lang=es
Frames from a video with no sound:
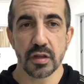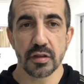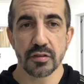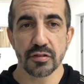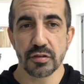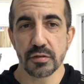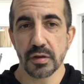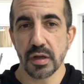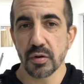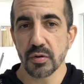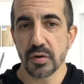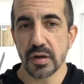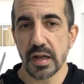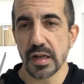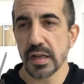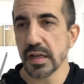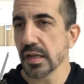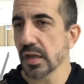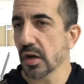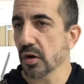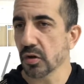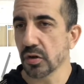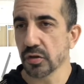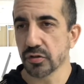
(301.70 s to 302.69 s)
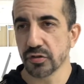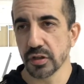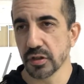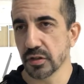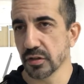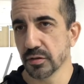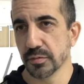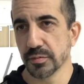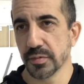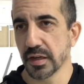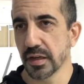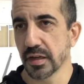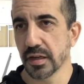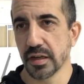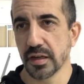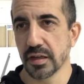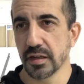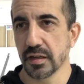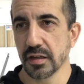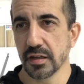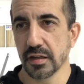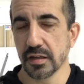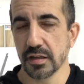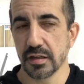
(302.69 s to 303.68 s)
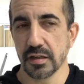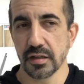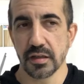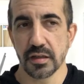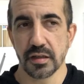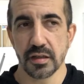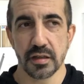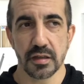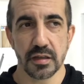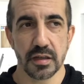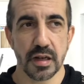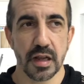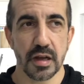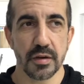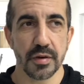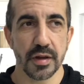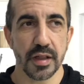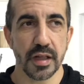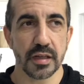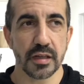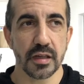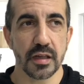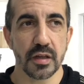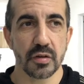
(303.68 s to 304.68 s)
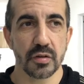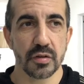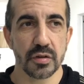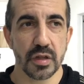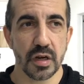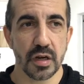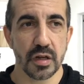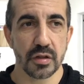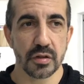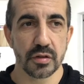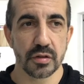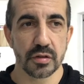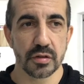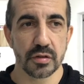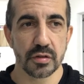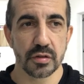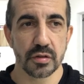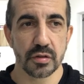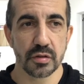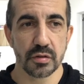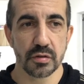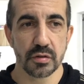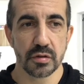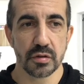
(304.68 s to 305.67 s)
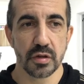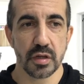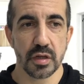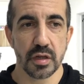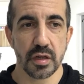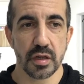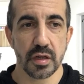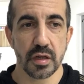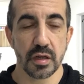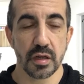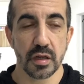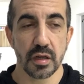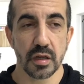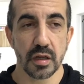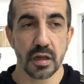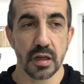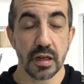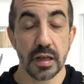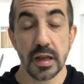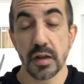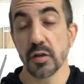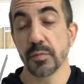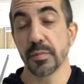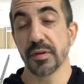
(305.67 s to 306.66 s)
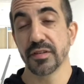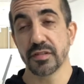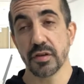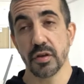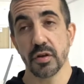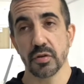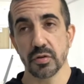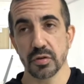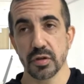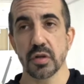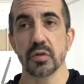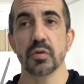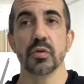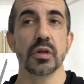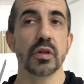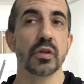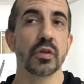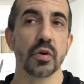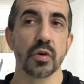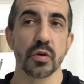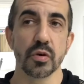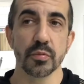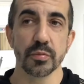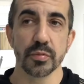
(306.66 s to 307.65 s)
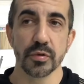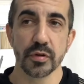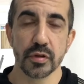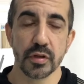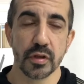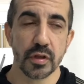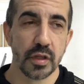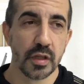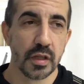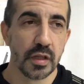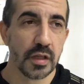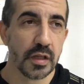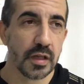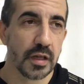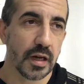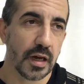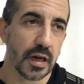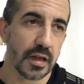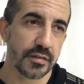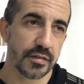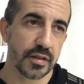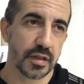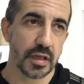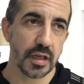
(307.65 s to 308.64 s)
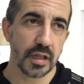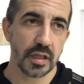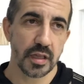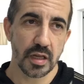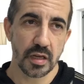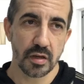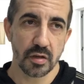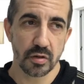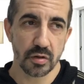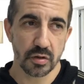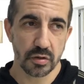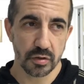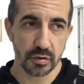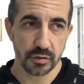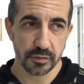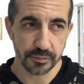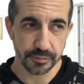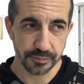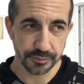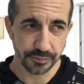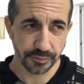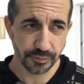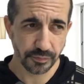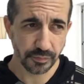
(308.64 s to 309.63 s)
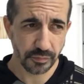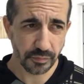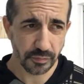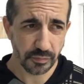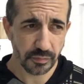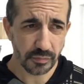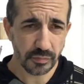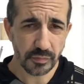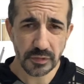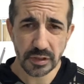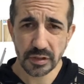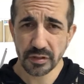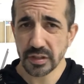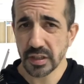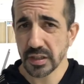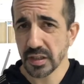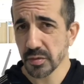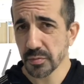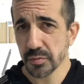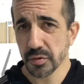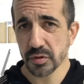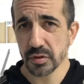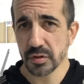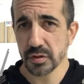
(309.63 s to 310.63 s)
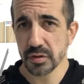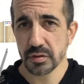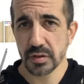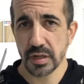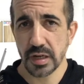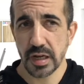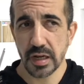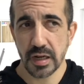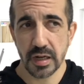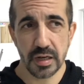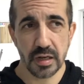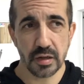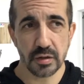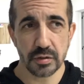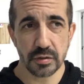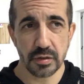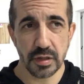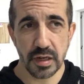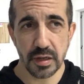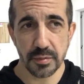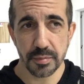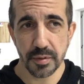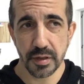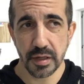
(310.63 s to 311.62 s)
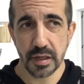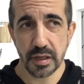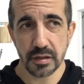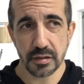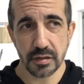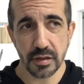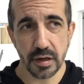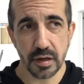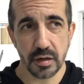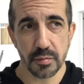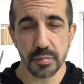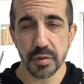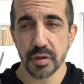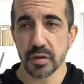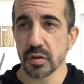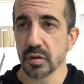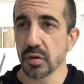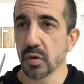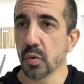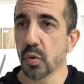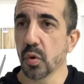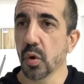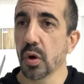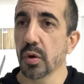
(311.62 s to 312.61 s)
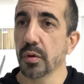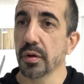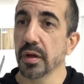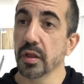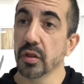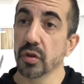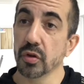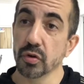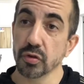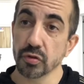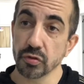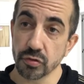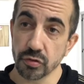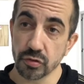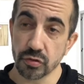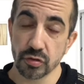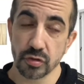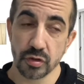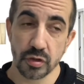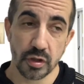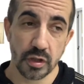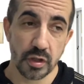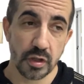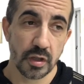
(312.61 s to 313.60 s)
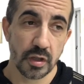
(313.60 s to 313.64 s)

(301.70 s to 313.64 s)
de llevar una línea con los chicos, más que nada. Y la verdad que he encontrado, eh, el año pasado he encontrado un lindo grupo, así que este año ya estamos con todas las ganas, con todas las pilas. Repito, el jueves 2,